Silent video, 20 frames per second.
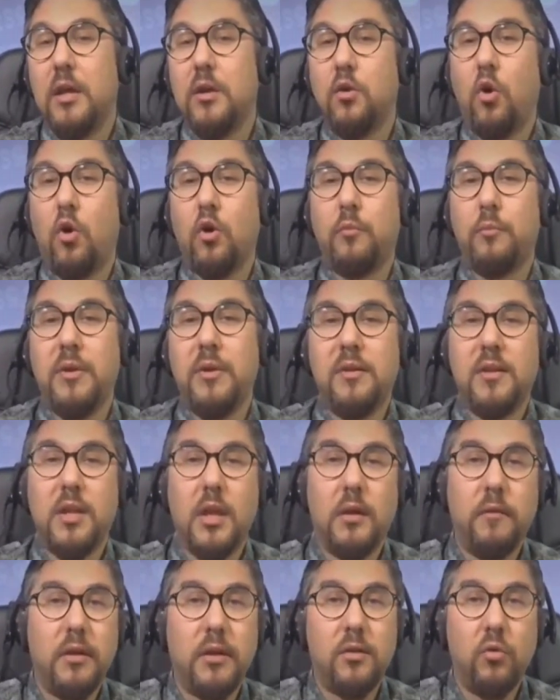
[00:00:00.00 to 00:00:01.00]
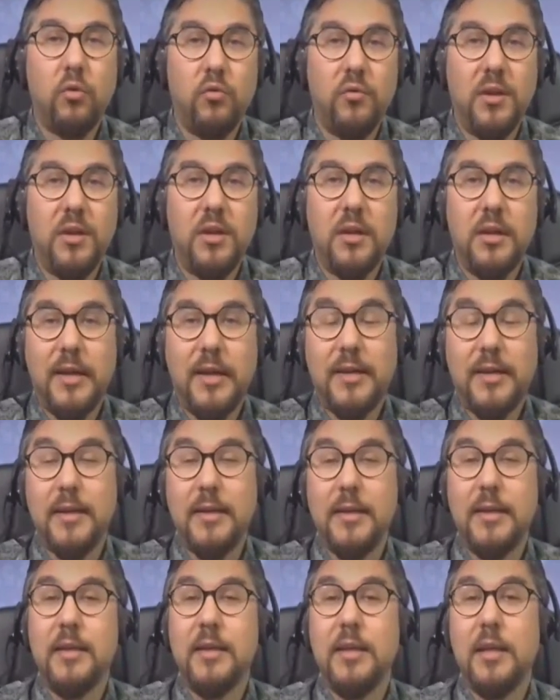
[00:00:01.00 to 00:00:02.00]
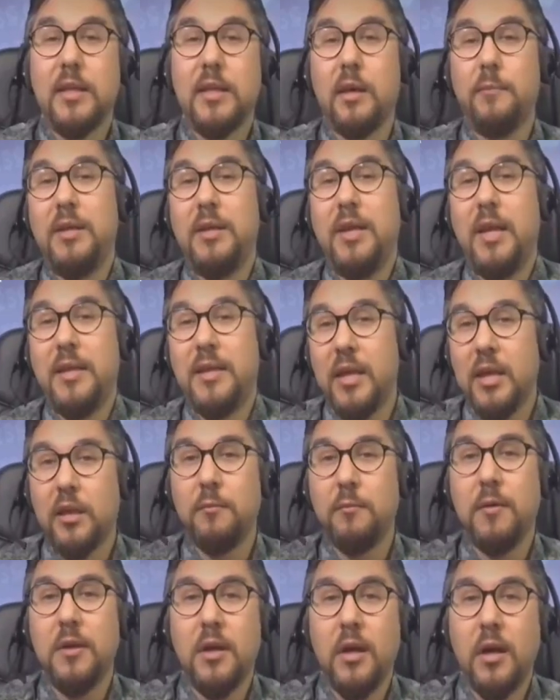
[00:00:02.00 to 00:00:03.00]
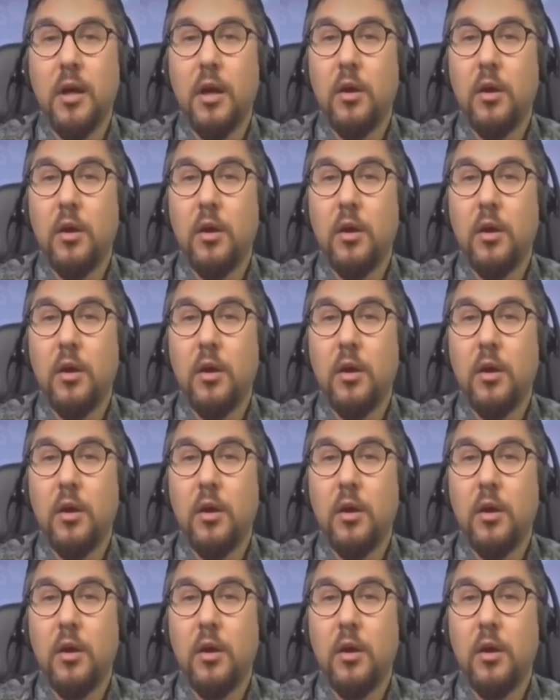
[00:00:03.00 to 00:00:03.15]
4000 seviyesi üzerinde kalıcılaşabilecek mi